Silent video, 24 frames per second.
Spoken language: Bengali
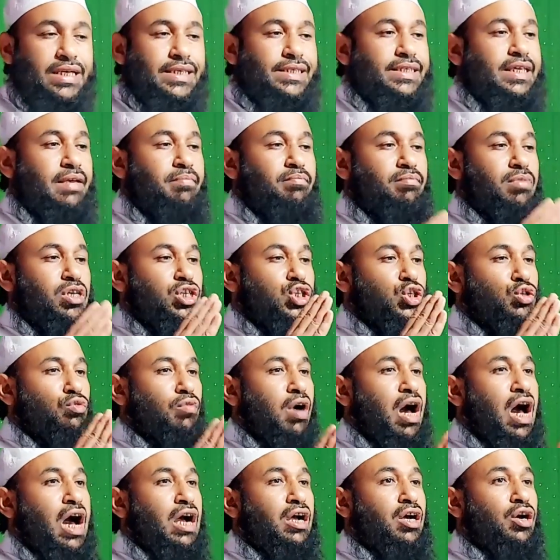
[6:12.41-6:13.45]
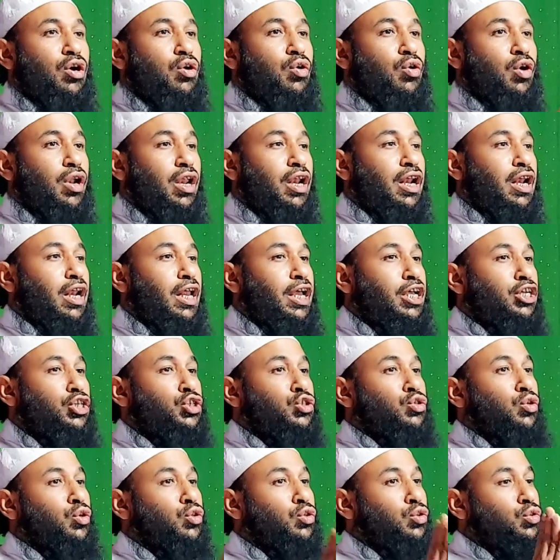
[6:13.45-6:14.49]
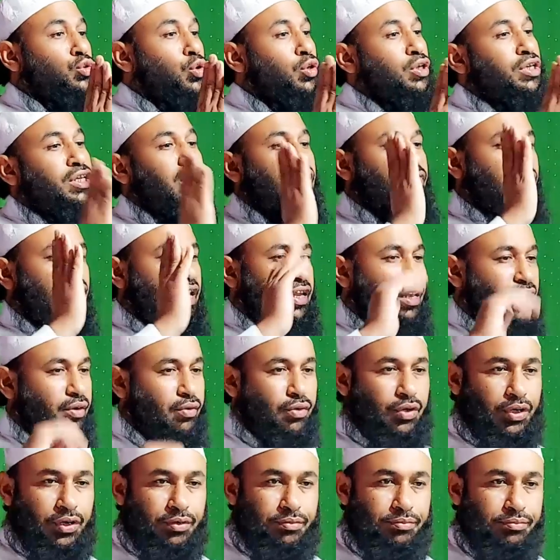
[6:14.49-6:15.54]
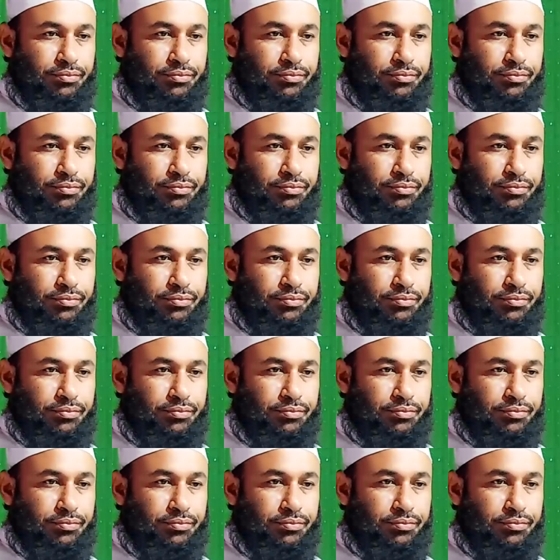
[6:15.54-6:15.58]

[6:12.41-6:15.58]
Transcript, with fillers: যে মিসওয়াক করলে সত্তরটা ফায়দা হয়